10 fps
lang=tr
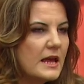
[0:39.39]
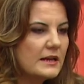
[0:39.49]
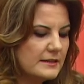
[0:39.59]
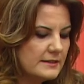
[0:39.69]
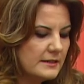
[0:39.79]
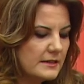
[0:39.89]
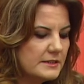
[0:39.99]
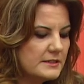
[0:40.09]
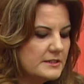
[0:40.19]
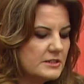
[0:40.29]
Kadınları
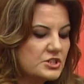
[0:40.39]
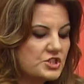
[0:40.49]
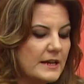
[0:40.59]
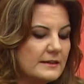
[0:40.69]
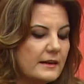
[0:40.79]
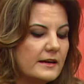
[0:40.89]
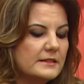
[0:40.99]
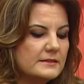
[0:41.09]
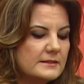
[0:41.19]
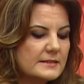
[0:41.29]
ayırdınız, şehitleri
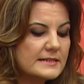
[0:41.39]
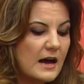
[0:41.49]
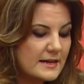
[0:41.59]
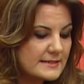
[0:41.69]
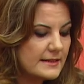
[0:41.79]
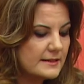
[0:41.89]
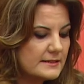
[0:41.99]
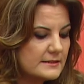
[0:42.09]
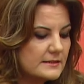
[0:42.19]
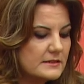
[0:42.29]
ayırdınız, gazileri
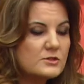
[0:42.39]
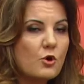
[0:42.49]
ayırdınız,